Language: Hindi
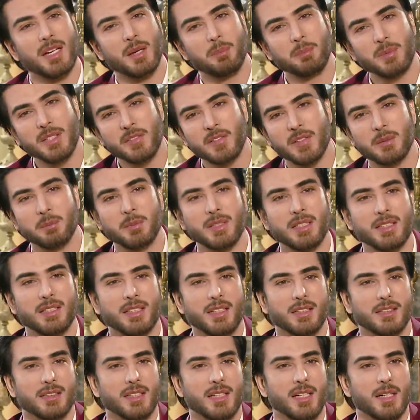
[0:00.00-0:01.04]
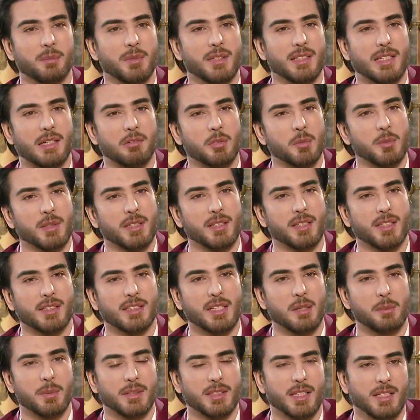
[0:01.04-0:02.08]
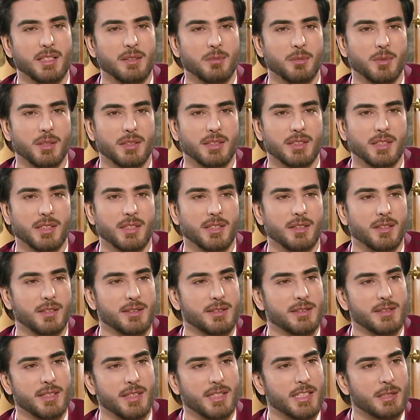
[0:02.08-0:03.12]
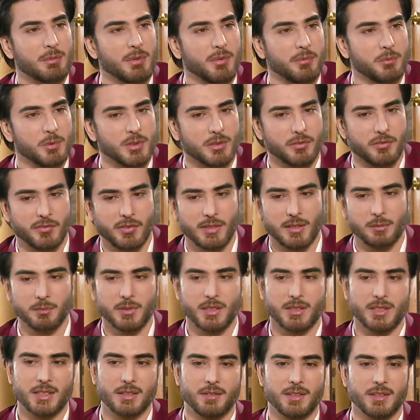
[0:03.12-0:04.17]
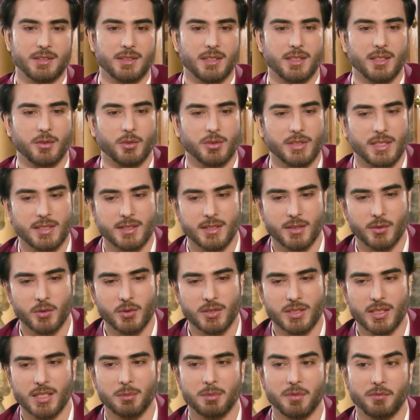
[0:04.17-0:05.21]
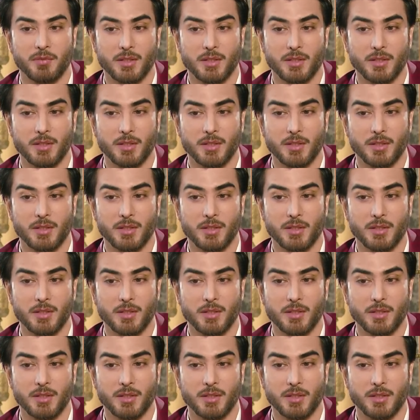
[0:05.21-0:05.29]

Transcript: अपनी फिल्म भी नहीं देखता अपने ड्रामे भी नहीं हाँ। देखता पता नहीं ये इसलिए नहीं कि मैं मुझे फिल्म या टीवी से या कुछ ऐसा कुछ है कि मैं